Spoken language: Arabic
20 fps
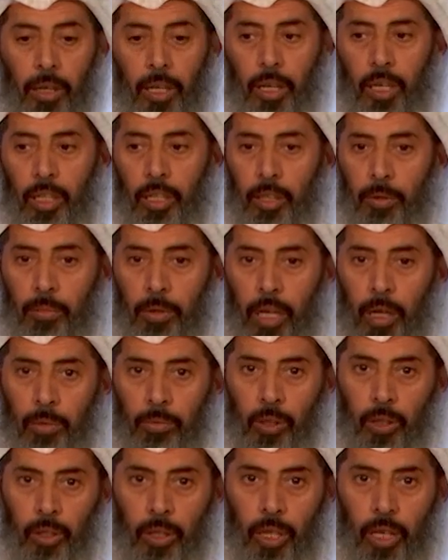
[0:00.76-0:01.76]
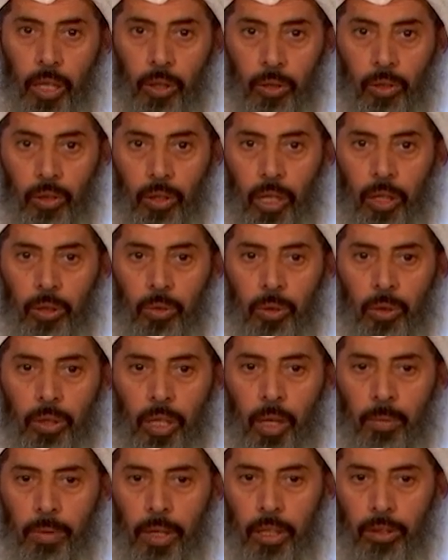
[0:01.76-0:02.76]
الرحيم الحمد لله والصلاة
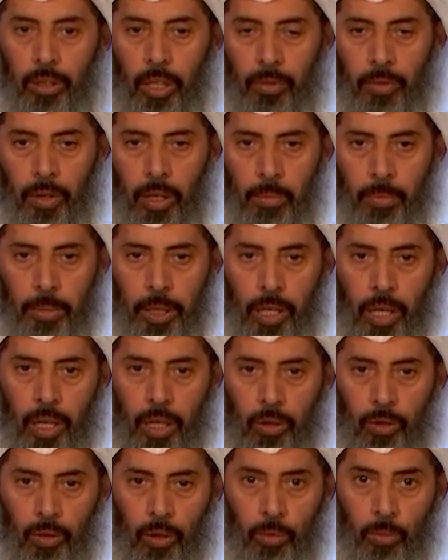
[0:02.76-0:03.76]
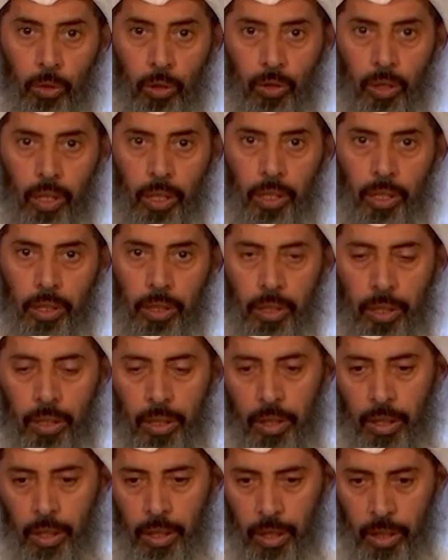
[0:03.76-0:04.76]
والسلام على أشرف الأنبياء والمرسلين
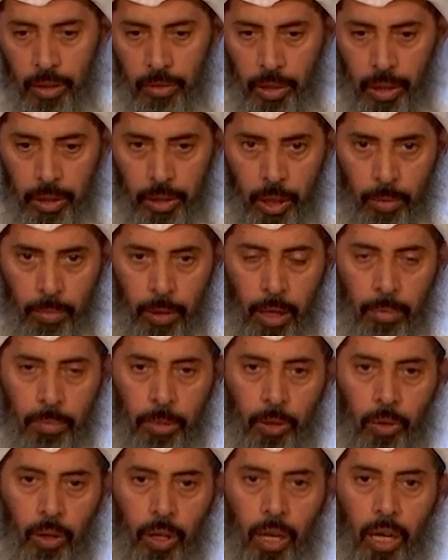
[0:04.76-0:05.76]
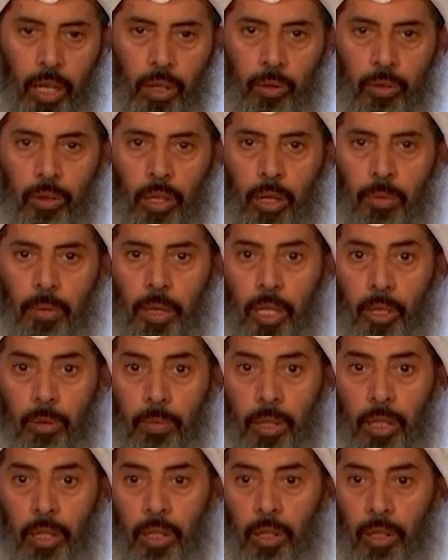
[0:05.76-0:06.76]
سيدنا محمد وعلى آله وصحبه
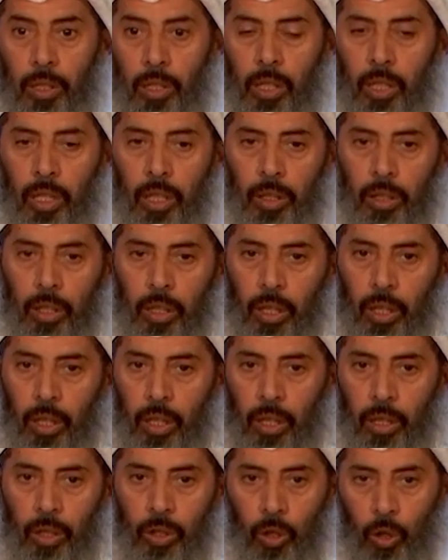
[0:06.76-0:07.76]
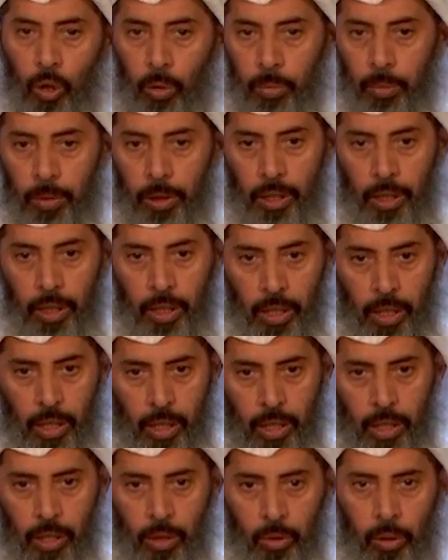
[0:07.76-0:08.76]
أجمعين اليوم
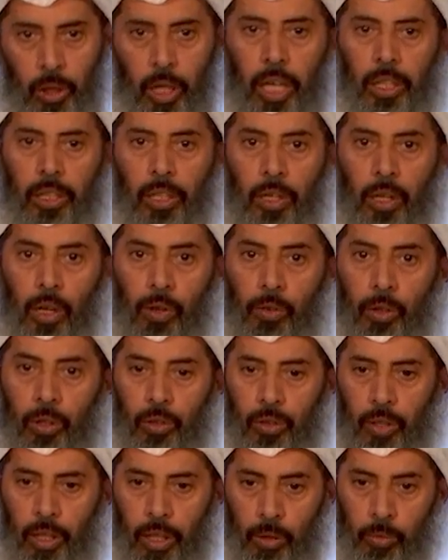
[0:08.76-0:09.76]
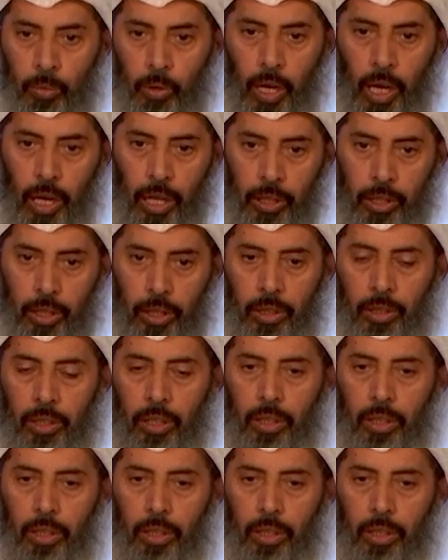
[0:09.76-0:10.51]
أتيحت لنا الفرصة لمناقشة